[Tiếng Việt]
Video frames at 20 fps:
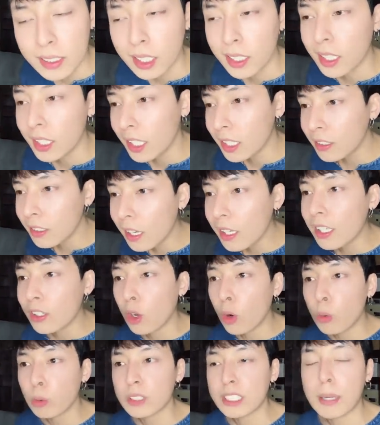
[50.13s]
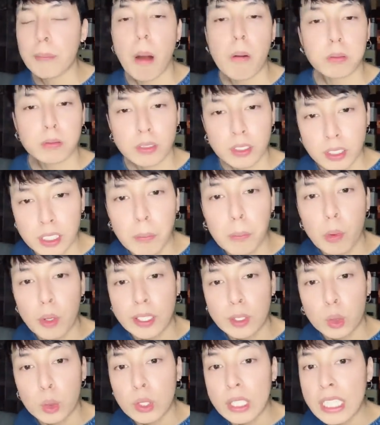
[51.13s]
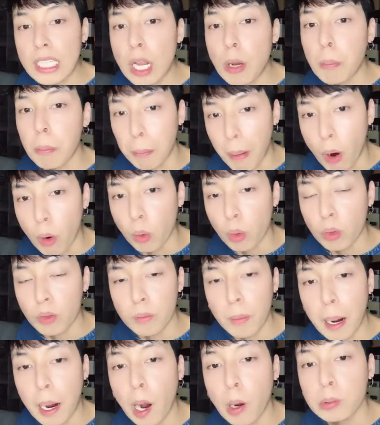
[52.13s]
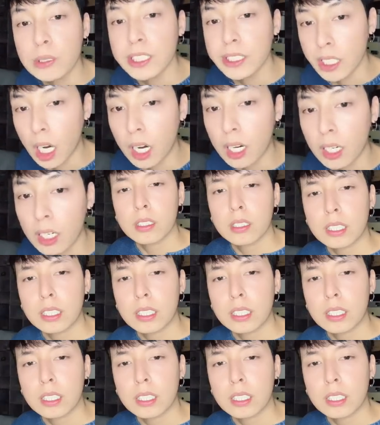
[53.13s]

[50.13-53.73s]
thì ít nhất là nó cũng sẽ bọc trong một cái túi ni lông màu mà không nhìn được